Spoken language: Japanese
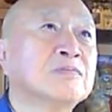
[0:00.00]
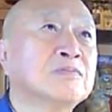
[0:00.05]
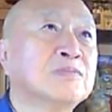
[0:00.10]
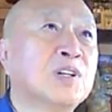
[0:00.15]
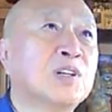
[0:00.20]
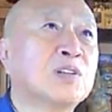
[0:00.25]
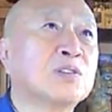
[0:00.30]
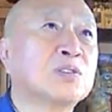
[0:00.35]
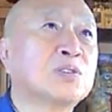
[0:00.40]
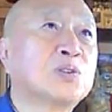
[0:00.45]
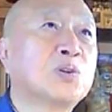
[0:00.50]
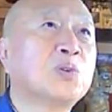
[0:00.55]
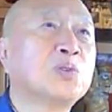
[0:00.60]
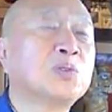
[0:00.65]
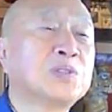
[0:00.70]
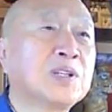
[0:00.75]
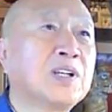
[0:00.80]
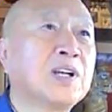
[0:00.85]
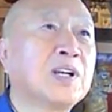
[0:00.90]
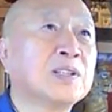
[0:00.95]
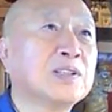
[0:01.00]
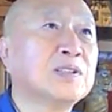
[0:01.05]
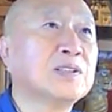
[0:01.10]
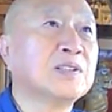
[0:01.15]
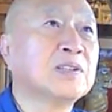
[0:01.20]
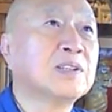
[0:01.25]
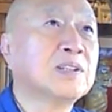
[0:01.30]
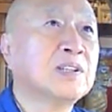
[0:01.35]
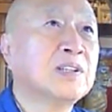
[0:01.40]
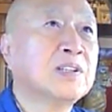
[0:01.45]
まあ、そういう世界
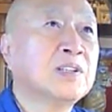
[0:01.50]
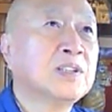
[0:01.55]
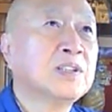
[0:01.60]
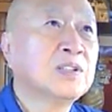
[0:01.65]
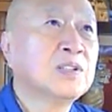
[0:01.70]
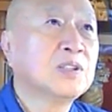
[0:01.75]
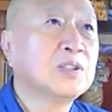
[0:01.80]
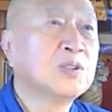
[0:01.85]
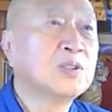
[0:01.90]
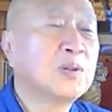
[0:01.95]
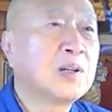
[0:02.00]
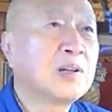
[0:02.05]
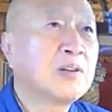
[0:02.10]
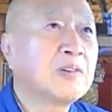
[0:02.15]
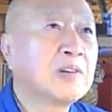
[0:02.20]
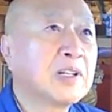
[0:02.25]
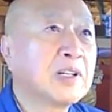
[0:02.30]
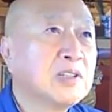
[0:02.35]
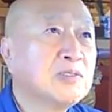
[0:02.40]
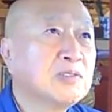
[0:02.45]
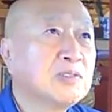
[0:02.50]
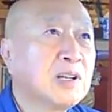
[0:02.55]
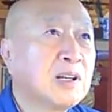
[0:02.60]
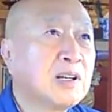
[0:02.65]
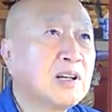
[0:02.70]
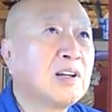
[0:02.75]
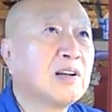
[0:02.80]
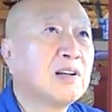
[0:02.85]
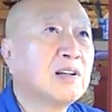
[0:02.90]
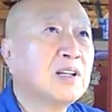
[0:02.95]
に我々いるか
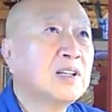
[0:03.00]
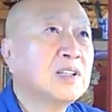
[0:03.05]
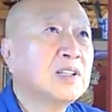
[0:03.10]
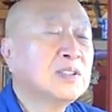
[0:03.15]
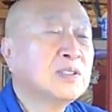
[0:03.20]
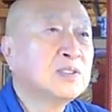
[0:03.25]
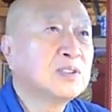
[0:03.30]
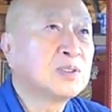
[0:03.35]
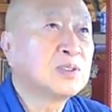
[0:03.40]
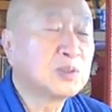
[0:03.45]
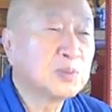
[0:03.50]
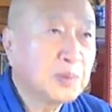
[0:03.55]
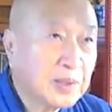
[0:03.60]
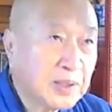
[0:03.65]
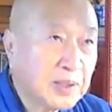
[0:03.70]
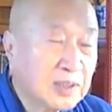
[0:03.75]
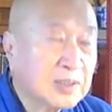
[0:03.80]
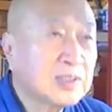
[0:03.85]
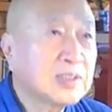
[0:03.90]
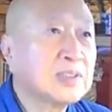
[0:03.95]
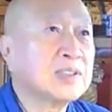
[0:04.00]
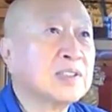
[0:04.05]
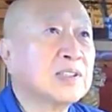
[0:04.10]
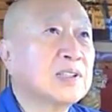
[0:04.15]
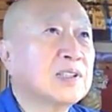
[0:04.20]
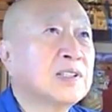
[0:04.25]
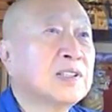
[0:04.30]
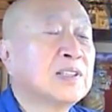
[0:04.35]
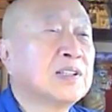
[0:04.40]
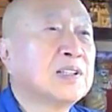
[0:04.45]
ら素晴らしい
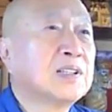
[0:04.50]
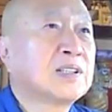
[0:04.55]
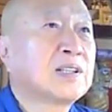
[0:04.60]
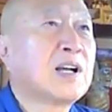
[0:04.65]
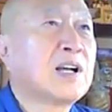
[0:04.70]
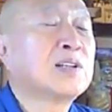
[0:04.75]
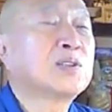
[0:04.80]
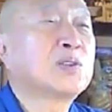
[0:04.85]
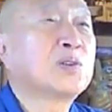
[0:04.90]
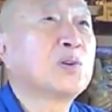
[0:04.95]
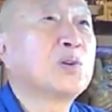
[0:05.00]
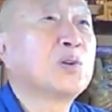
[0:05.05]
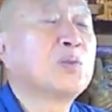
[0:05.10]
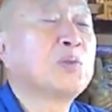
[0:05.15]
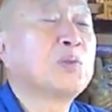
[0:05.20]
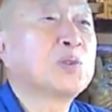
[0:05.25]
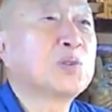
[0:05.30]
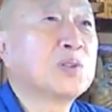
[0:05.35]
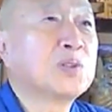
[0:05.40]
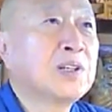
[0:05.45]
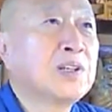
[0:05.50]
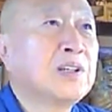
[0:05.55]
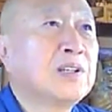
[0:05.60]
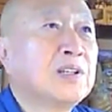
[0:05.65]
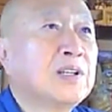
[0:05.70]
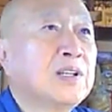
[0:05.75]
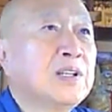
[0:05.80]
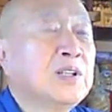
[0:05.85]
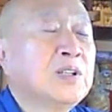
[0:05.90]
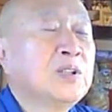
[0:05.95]
環境の下で
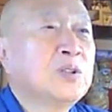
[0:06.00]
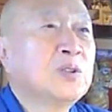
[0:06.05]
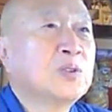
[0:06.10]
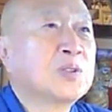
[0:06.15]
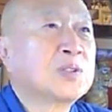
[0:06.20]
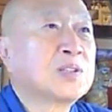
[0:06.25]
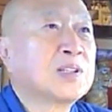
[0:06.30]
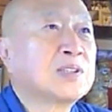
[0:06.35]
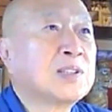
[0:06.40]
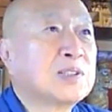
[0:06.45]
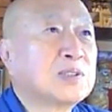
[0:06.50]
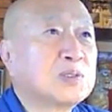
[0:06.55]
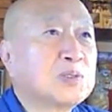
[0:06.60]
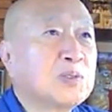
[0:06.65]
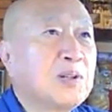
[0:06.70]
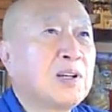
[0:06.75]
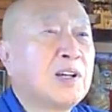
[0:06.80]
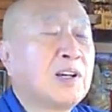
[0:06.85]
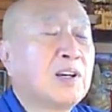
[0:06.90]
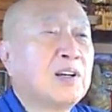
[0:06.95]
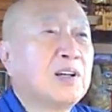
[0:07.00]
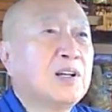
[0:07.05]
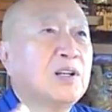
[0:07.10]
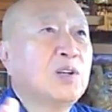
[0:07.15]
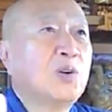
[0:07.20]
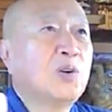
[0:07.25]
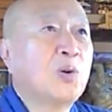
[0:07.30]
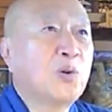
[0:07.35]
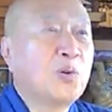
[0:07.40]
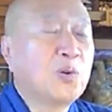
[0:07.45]
私たちは
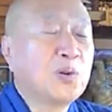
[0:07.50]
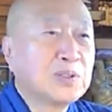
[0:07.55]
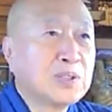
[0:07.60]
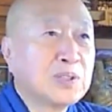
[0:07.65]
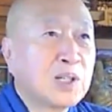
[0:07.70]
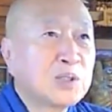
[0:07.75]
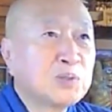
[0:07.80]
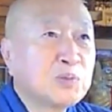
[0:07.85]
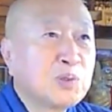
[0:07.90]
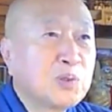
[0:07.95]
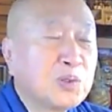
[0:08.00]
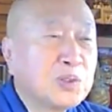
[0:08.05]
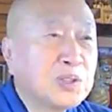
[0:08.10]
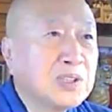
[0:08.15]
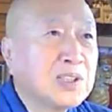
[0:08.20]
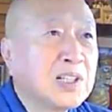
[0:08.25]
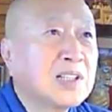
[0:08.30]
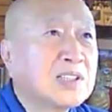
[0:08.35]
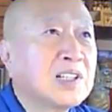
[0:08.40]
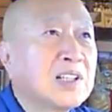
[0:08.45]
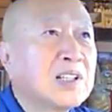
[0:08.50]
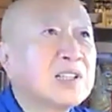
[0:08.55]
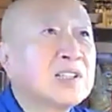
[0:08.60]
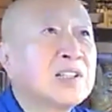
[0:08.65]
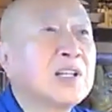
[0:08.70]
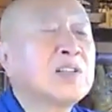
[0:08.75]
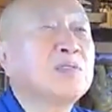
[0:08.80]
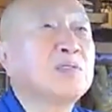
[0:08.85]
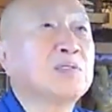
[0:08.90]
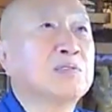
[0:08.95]
大いなるものに生かされ
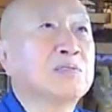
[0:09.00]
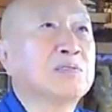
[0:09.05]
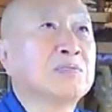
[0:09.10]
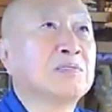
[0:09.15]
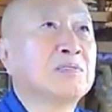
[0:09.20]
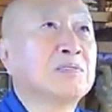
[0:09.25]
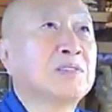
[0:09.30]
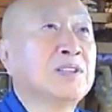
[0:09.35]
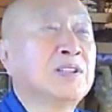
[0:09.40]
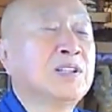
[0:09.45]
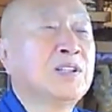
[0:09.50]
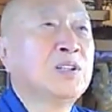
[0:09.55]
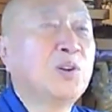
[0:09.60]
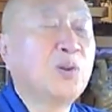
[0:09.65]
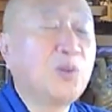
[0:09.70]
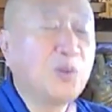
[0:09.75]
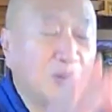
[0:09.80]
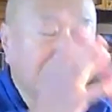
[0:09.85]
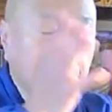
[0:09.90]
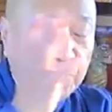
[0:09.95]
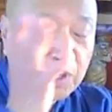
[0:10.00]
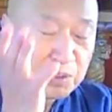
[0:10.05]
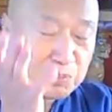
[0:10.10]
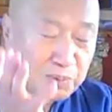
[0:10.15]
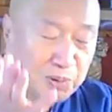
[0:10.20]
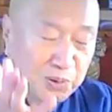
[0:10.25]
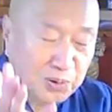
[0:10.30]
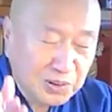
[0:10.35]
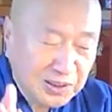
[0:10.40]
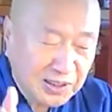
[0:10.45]
ている。大いなる
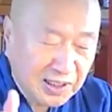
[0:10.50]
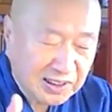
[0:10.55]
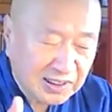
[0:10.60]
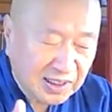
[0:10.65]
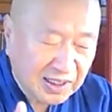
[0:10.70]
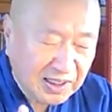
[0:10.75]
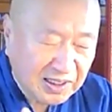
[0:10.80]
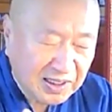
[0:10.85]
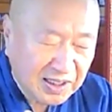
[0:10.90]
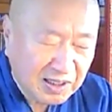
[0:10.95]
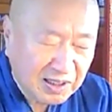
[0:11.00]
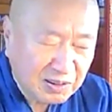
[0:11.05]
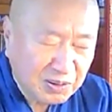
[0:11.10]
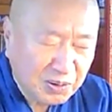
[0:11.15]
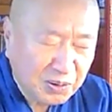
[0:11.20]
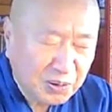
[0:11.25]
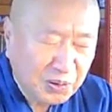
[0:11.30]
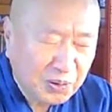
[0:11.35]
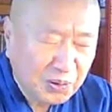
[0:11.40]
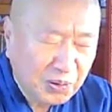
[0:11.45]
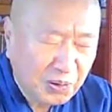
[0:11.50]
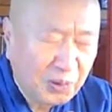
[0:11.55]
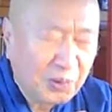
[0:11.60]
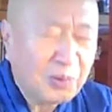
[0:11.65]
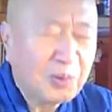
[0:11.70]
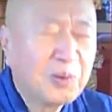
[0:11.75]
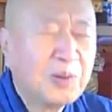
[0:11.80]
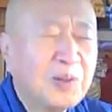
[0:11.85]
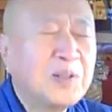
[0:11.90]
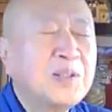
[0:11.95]
ものに生かされているとこ
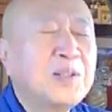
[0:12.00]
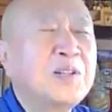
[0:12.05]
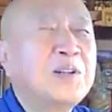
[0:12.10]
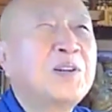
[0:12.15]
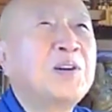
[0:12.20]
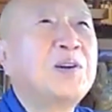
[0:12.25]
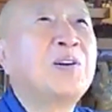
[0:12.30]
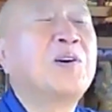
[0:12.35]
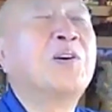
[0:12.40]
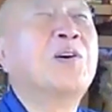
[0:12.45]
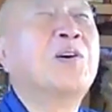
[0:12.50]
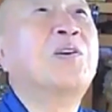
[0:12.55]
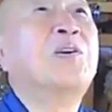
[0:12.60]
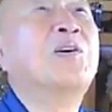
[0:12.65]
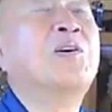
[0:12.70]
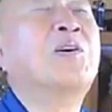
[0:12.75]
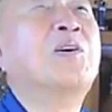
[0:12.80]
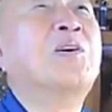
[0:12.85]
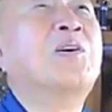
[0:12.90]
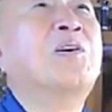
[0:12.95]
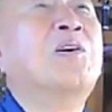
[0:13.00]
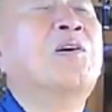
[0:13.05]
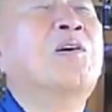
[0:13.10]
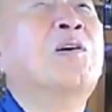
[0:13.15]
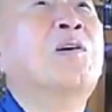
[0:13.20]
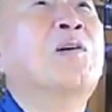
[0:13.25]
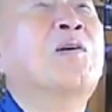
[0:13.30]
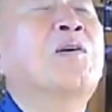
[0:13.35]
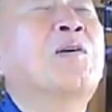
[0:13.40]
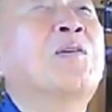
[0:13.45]
ろを、